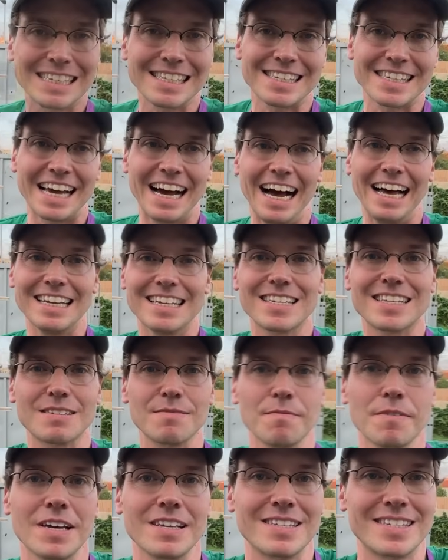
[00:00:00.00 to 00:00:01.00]
Ja, und
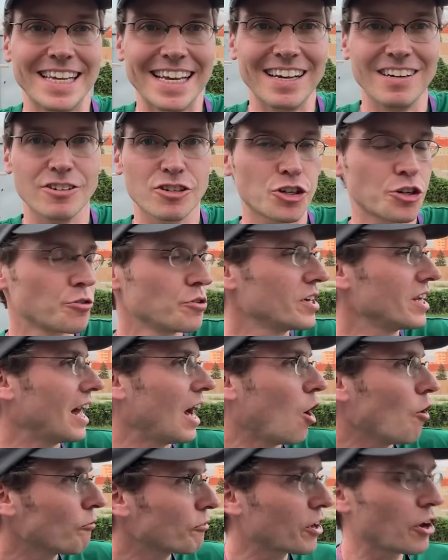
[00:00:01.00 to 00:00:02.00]
einen kleinen Fail
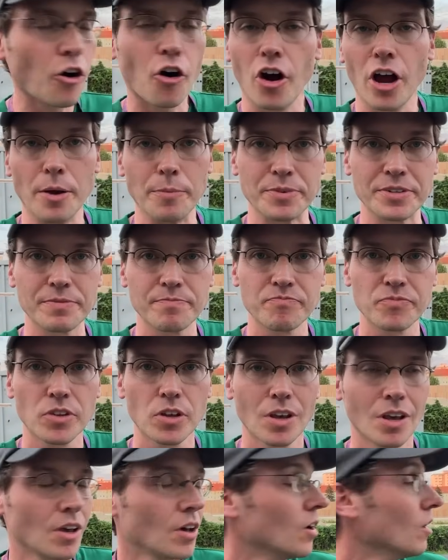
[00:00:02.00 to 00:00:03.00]
gab's dann doch noch,
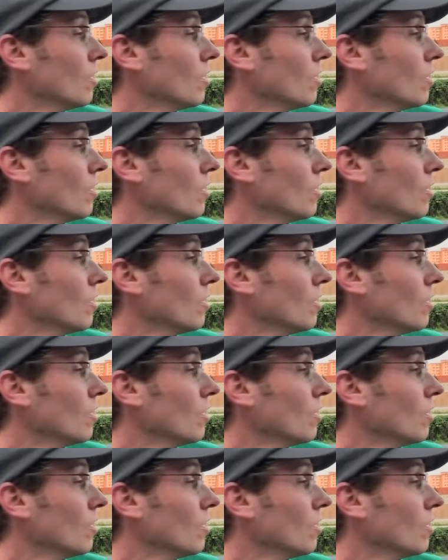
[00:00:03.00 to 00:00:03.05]
denn bei